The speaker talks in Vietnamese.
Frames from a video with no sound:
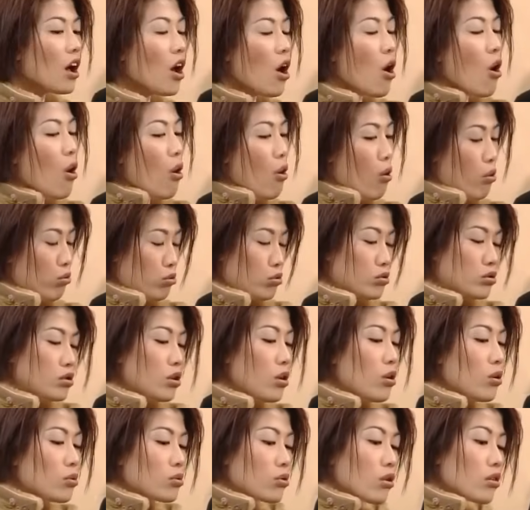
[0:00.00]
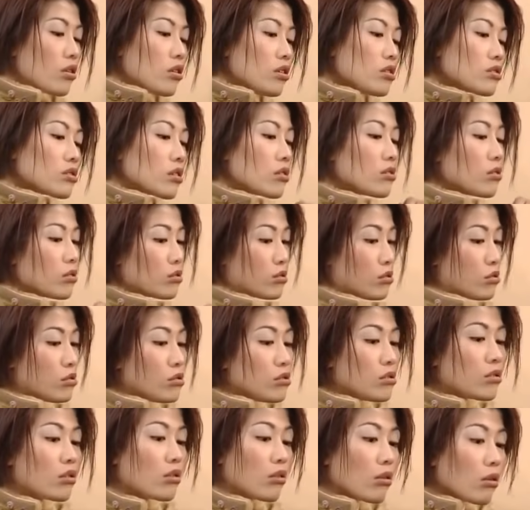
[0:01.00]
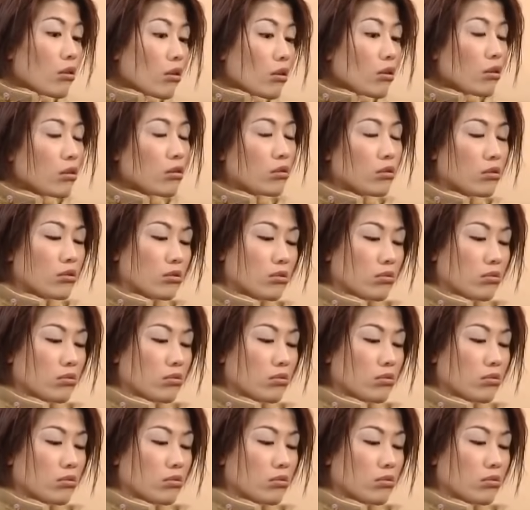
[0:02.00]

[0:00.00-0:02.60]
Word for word: thì tôi cũng có quen nhiều luật sư bác sĩ lắm.